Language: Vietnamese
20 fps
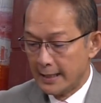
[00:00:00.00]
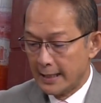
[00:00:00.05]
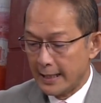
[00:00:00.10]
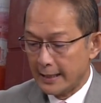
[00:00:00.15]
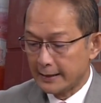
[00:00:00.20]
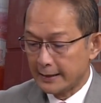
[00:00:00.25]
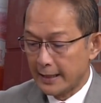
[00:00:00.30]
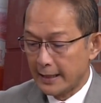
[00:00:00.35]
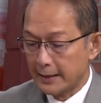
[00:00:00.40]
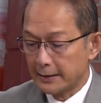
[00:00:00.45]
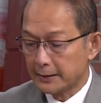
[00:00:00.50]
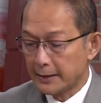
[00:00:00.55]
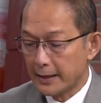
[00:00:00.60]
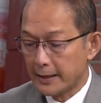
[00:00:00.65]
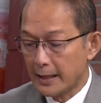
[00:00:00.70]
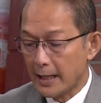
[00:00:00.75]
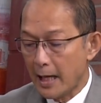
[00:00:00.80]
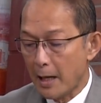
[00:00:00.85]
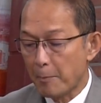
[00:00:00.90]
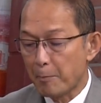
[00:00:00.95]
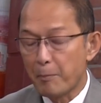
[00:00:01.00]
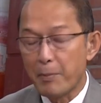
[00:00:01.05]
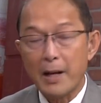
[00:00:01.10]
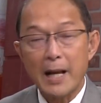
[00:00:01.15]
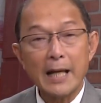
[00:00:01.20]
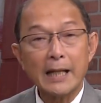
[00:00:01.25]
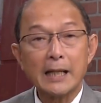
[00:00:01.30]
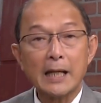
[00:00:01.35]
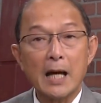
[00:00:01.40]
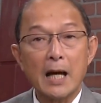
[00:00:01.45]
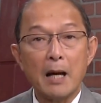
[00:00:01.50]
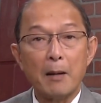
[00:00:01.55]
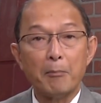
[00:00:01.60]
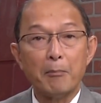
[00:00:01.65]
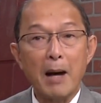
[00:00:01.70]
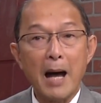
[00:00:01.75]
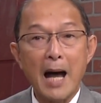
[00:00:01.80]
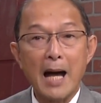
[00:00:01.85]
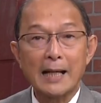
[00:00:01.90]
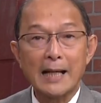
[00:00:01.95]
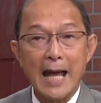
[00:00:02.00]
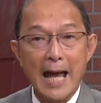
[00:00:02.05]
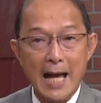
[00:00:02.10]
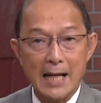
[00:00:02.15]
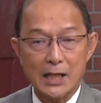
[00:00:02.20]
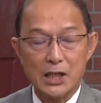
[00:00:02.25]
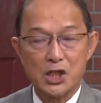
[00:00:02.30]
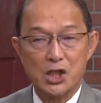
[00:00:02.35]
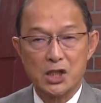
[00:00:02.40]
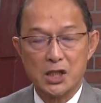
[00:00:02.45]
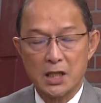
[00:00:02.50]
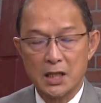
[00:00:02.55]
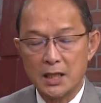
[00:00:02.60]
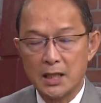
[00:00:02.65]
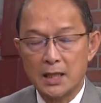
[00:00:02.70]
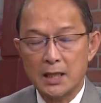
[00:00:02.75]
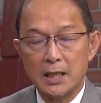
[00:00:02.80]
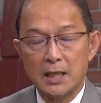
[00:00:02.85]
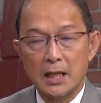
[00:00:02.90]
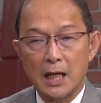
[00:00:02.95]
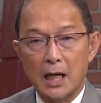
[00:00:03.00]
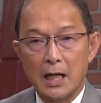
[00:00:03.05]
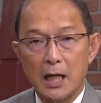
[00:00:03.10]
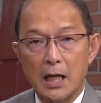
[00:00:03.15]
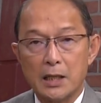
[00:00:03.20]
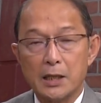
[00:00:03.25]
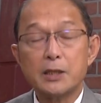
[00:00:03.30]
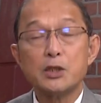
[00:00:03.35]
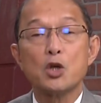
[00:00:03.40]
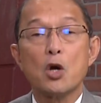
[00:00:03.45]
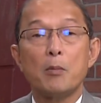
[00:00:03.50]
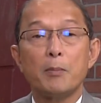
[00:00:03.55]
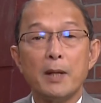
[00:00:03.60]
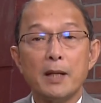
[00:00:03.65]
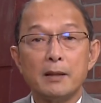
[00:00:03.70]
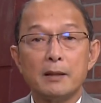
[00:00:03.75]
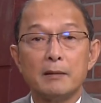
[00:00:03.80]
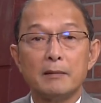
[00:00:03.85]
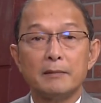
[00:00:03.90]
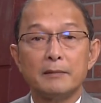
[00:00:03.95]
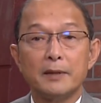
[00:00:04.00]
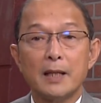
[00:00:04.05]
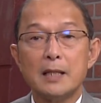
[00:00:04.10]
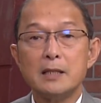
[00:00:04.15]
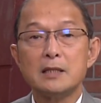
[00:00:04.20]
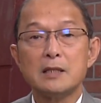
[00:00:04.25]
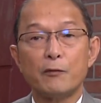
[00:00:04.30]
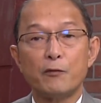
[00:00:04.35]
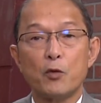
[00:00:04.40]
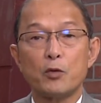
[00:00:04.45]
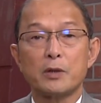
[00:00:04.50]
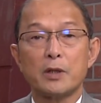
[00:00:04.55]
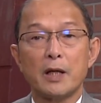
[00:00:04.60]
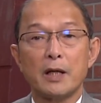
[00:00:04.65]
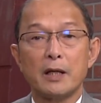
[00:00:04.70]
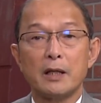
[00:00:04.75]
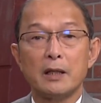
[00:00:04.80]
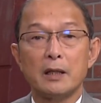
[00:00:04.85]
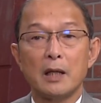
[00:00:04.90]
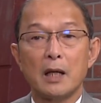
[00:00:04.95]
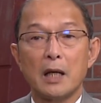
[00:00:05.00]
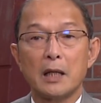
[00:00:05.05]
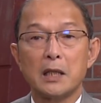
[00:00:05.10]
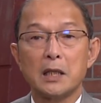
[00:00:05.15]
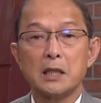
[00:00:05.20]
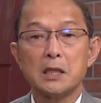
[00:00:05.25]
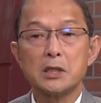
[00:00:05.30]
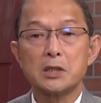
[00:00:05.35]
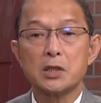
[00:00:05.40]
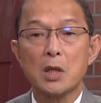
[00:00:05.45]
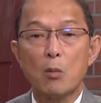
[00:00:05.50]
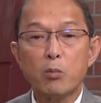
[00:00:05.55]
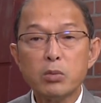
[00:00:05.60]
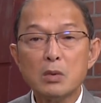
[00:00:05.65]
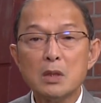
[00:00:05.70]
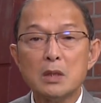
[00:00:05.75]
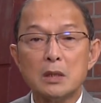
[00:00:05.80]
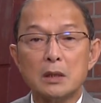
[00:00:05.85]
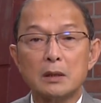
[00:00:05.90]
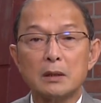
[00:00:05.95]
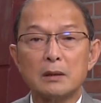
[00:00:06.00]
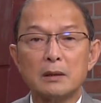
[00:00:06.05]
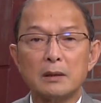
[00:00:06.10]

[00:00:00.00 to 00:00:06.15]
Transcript: Anh này tên là Black Bagat. Anh cho biết đến giờ phút này anh sống được